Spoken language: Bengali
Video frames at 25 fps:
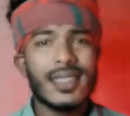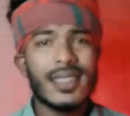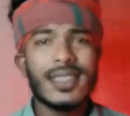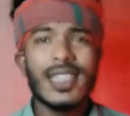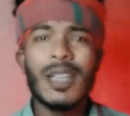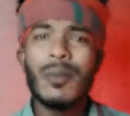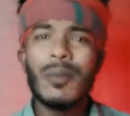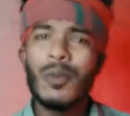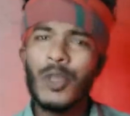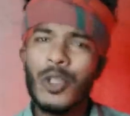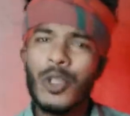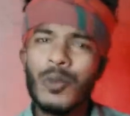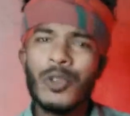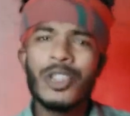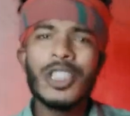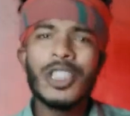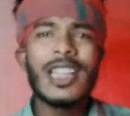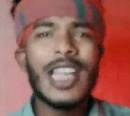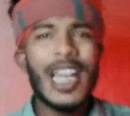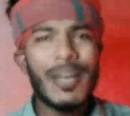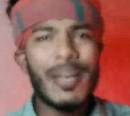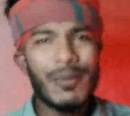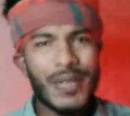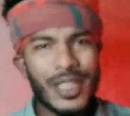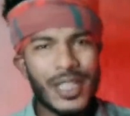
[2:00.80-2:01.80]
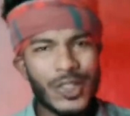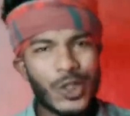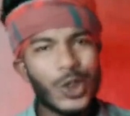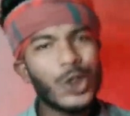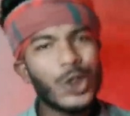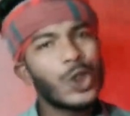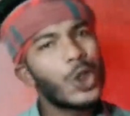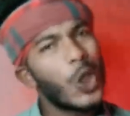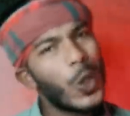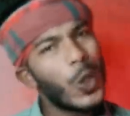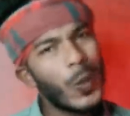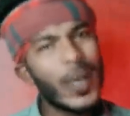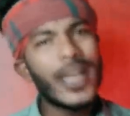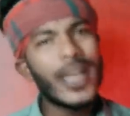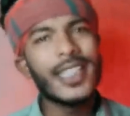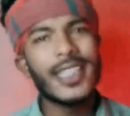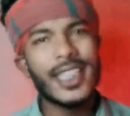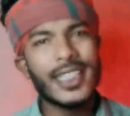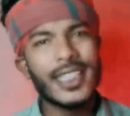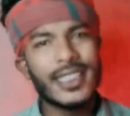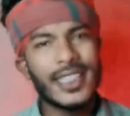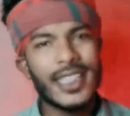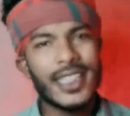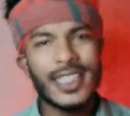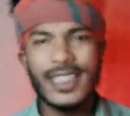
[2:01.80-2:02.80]
আচ্ছা পরিমনির লাইভটা তো সবাই
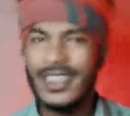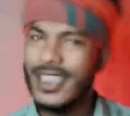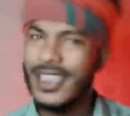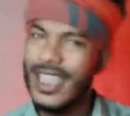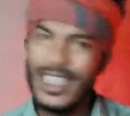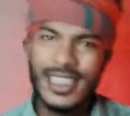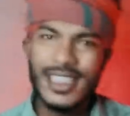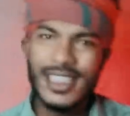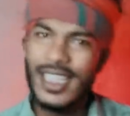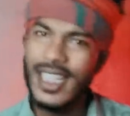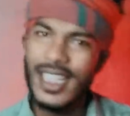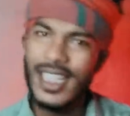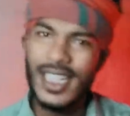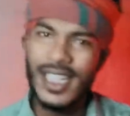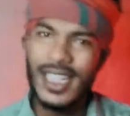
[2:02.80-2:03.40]
দেখছেন তাই না